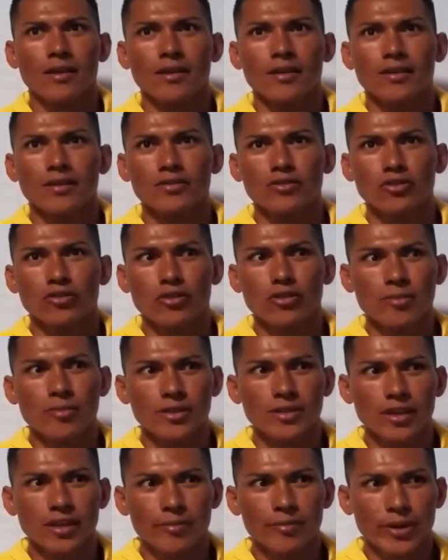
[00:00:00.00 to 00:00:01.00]
Yo
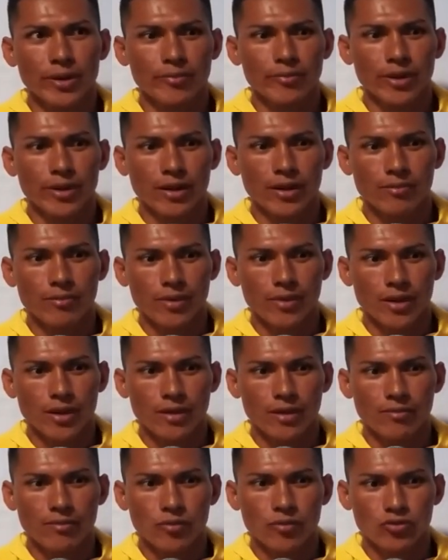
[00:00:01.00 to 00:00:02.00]
comencé a
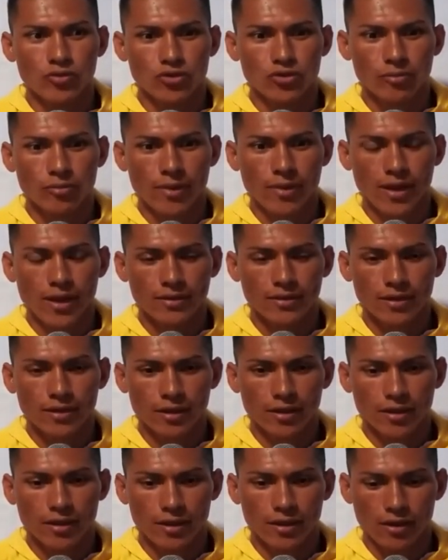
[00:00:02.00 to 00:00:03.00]
prepararme mucho más
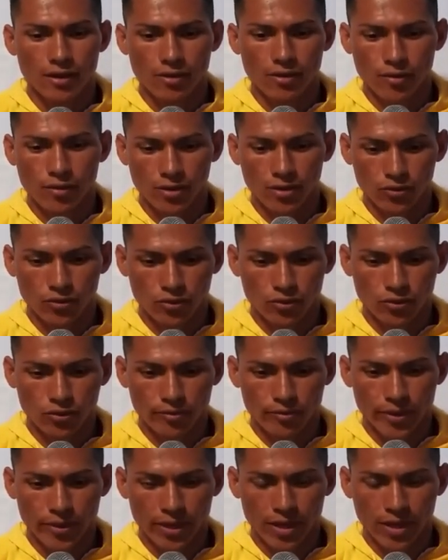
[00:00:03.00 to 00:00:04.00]
de que
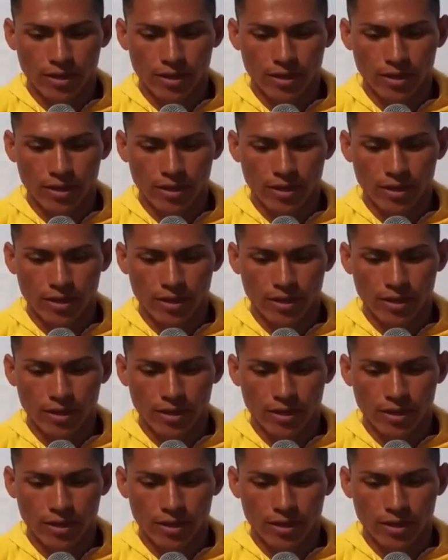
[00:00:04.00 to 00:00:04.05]
cuando peleé